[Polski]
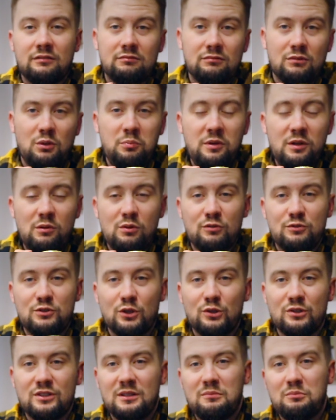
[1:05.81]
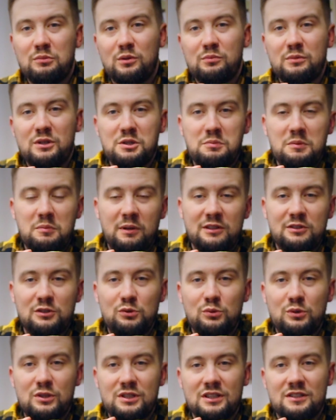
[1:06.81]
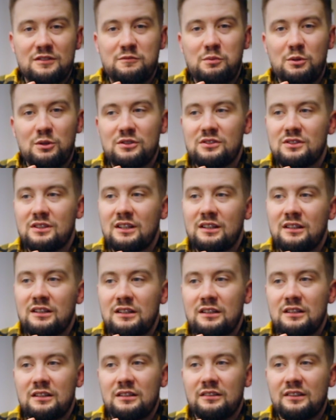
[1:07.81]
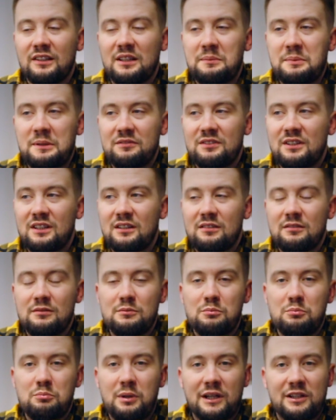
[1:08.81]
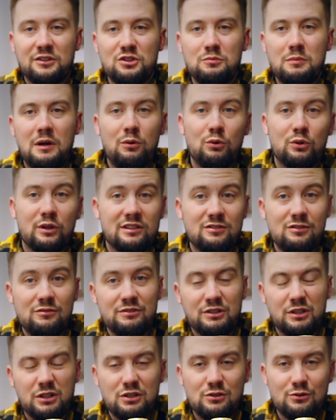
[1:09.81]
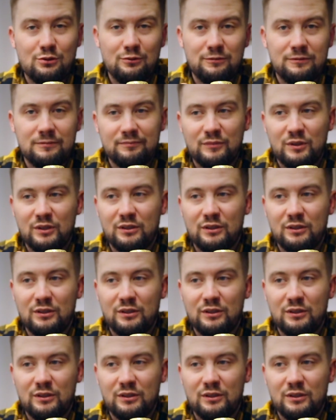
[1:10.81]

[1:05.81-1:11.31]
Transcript: no było wzorcem, bo mieliśmy bardzo długi czas w Polsce tak naprawdę bardzo mało rasowych risów.